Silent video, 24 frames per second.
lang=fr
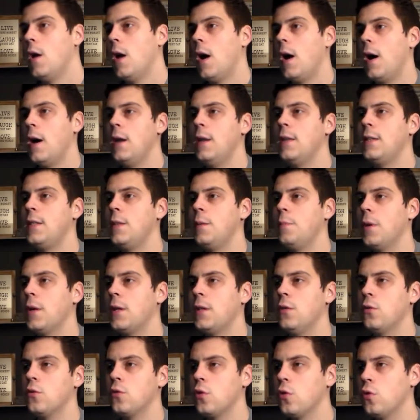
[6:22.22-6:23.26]
Allez, c'est
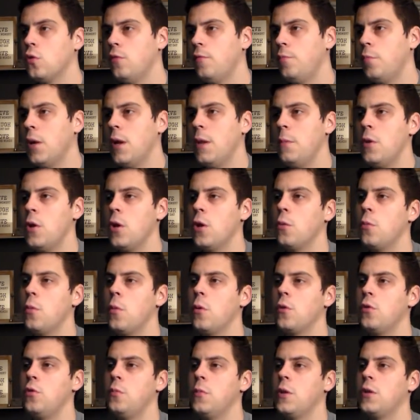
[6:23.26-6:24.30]
parti, on se retrouve pour les meilleurs
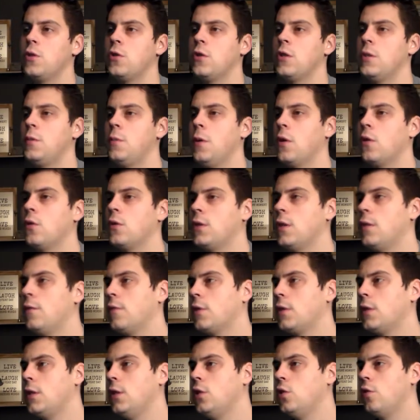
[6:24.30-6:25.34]
moments du match en espérant que cette
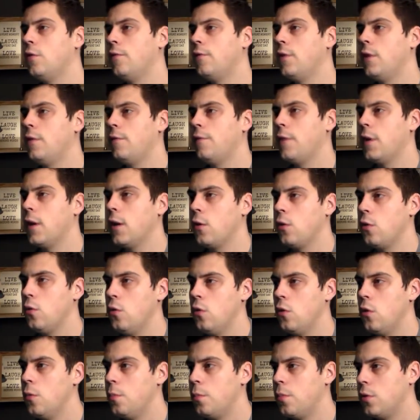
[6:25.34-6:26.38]
fois-ci je vais faire
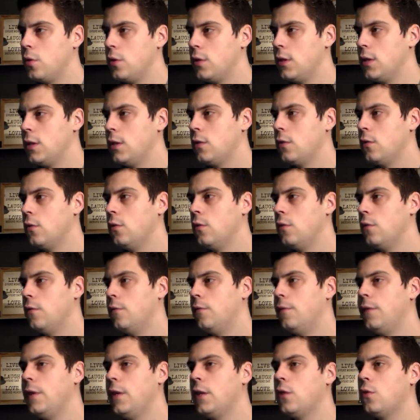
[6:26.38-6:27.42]
une petite
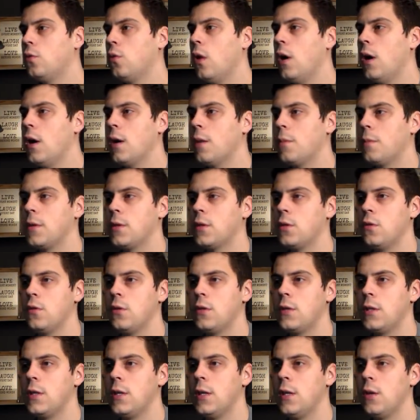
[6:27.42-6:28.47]
victoire parce que
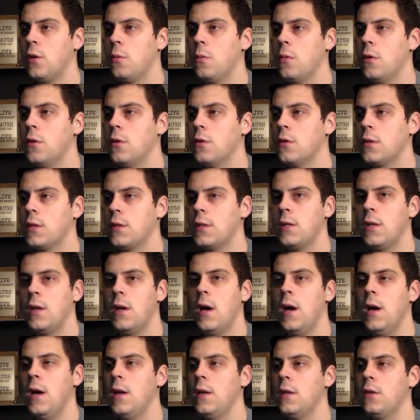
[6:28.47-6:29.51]
ça commence
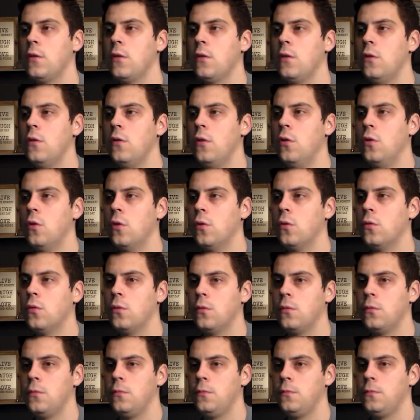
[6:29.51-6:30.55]
à être long.